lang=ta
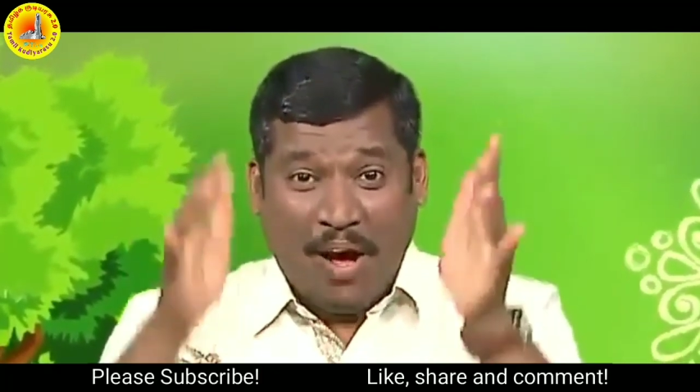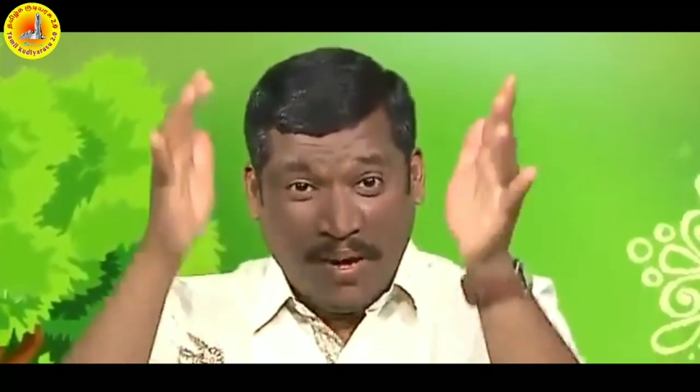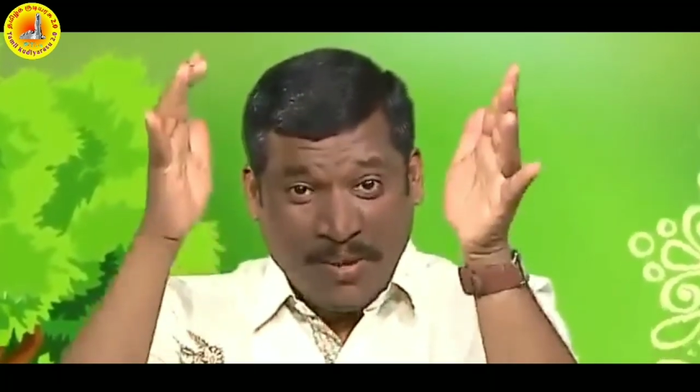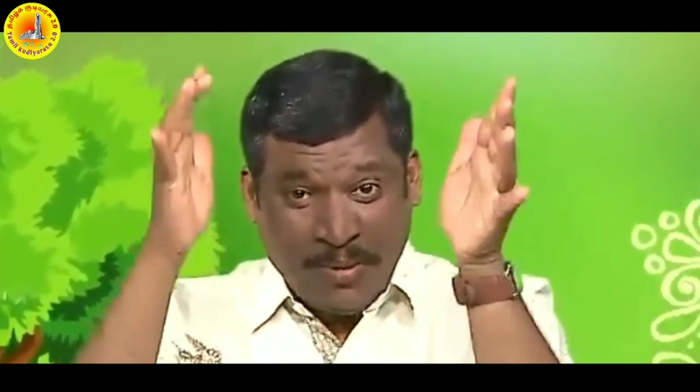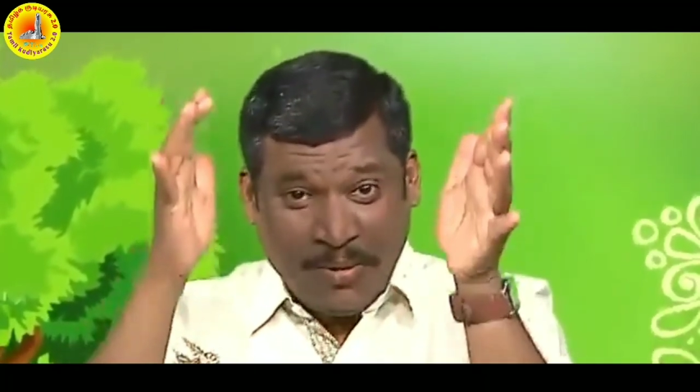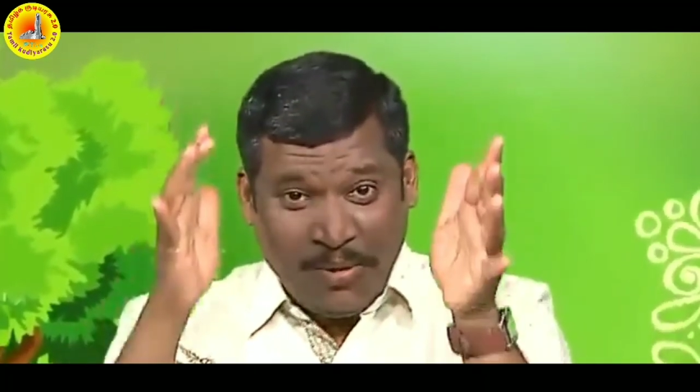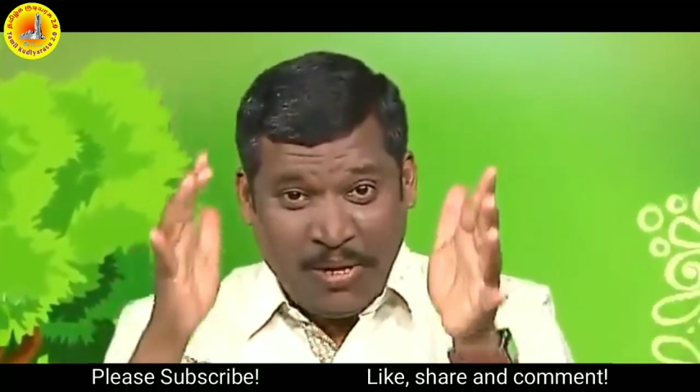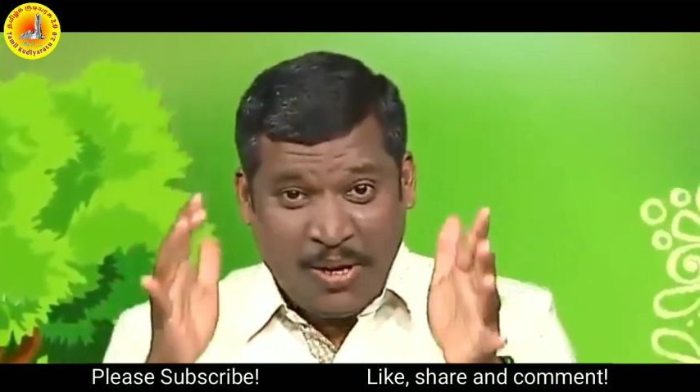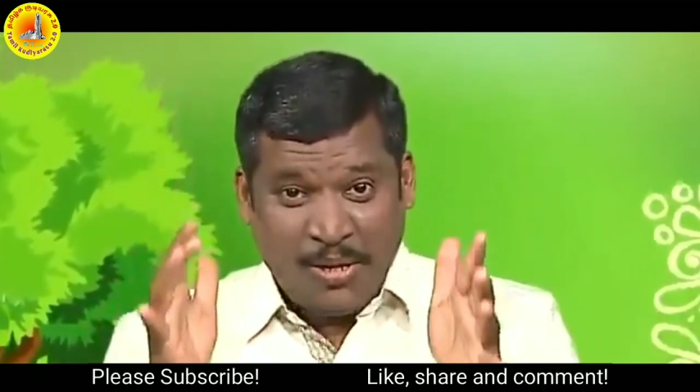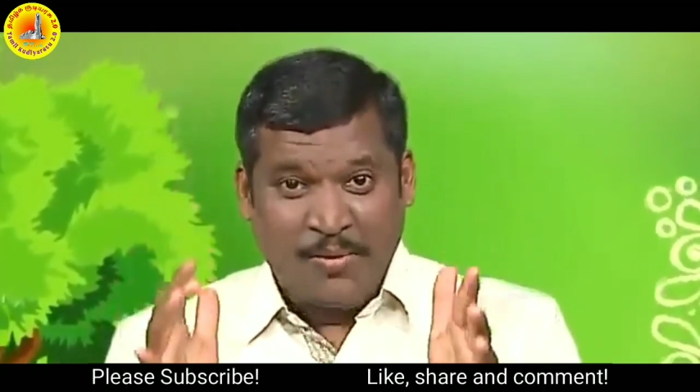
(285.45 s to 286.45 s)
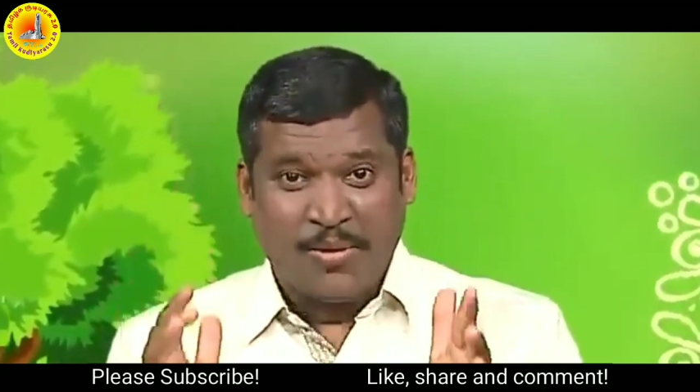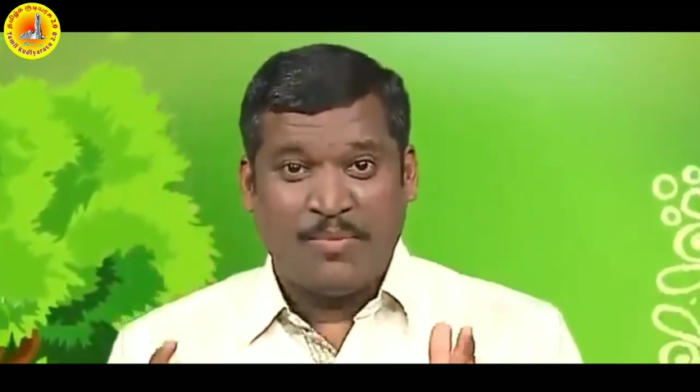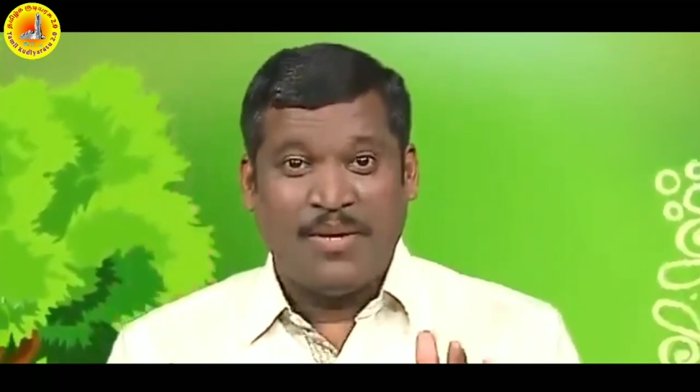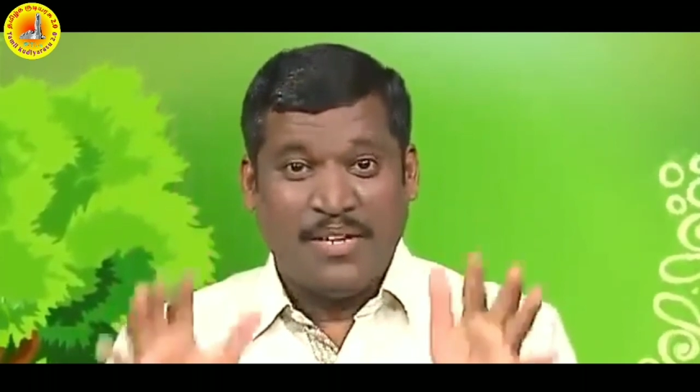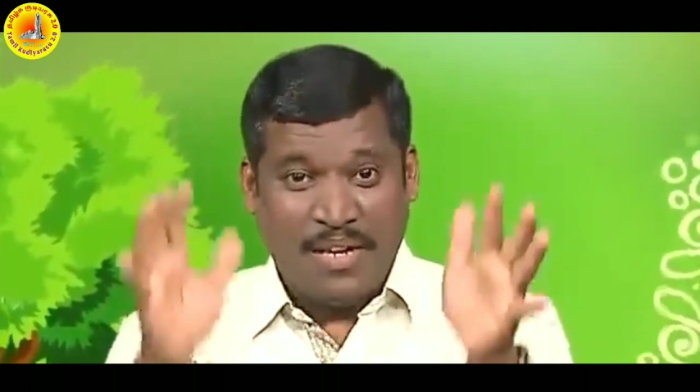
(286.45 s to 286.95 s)
அதுக்குண்டான ஒரு
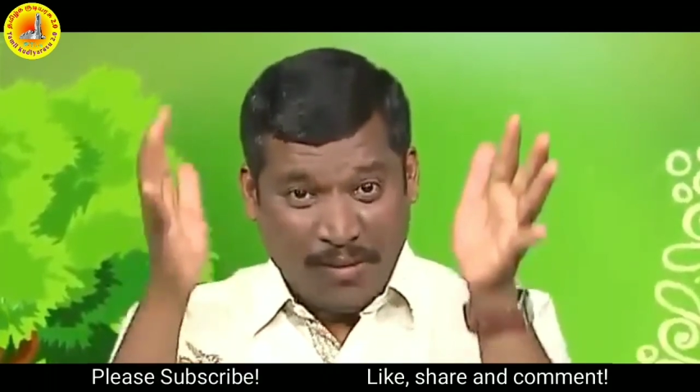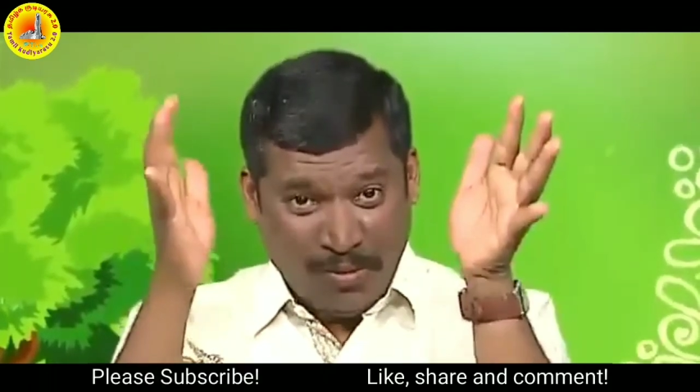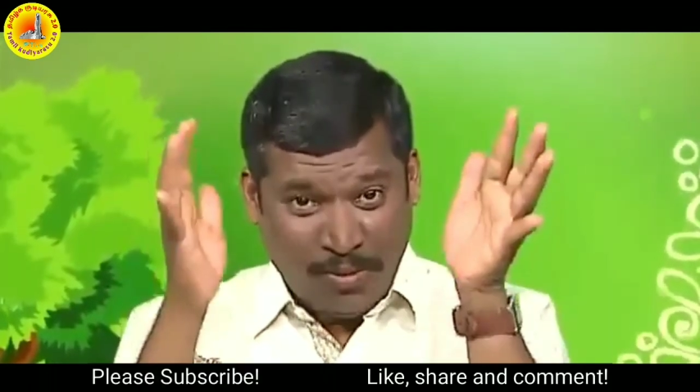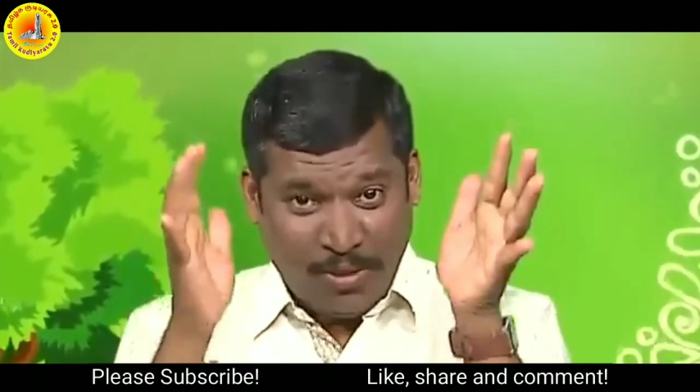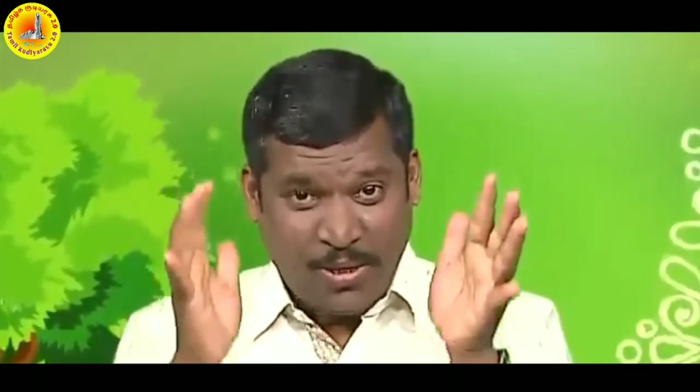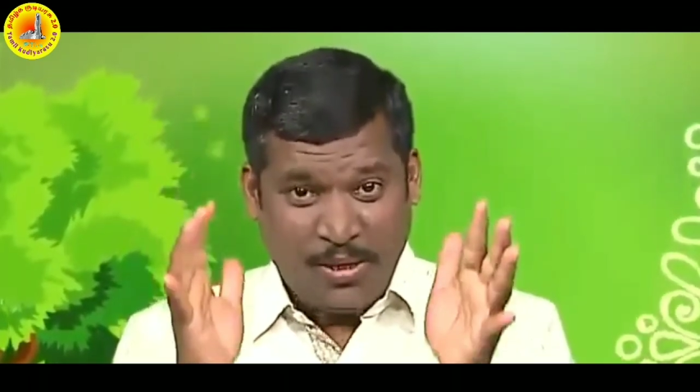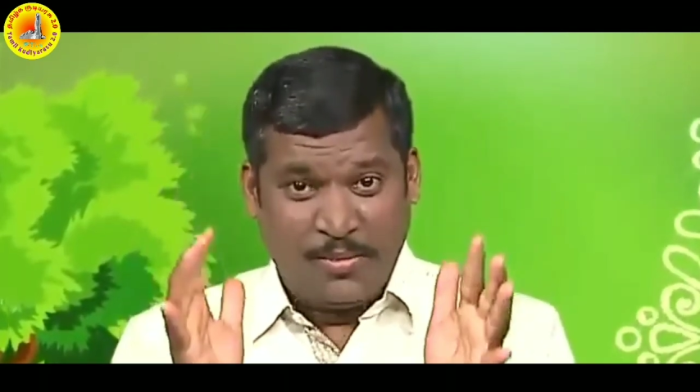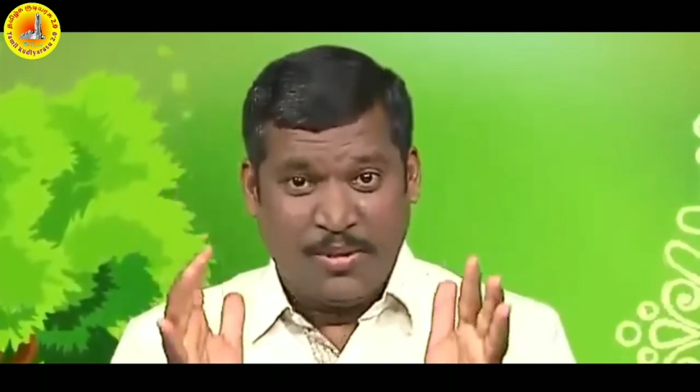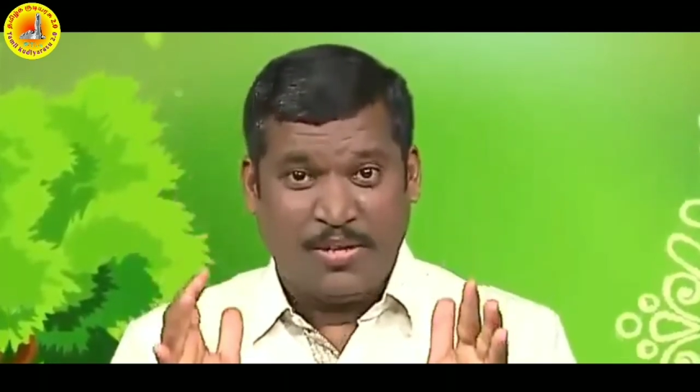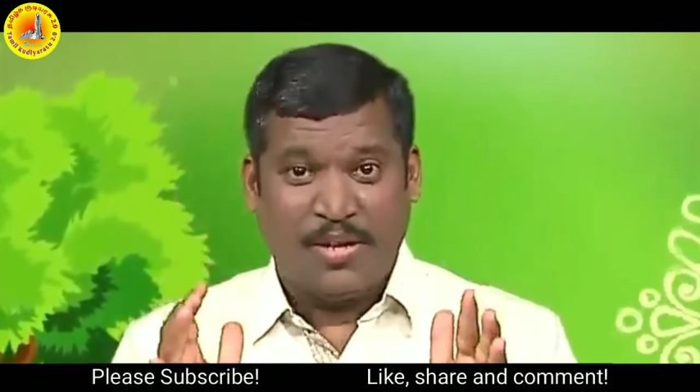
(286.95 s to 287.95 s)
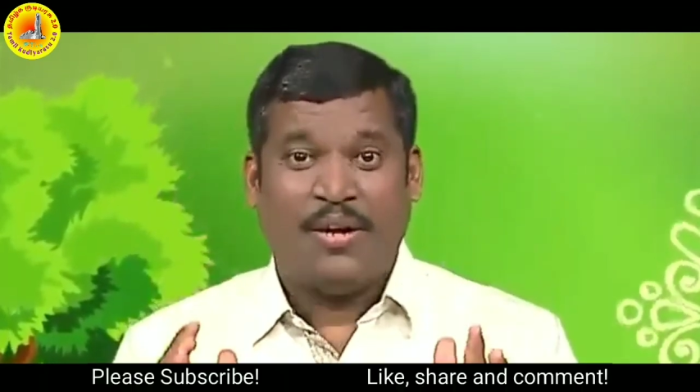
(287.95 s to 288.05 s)
பெண் அதுக்குண்டான ஒரு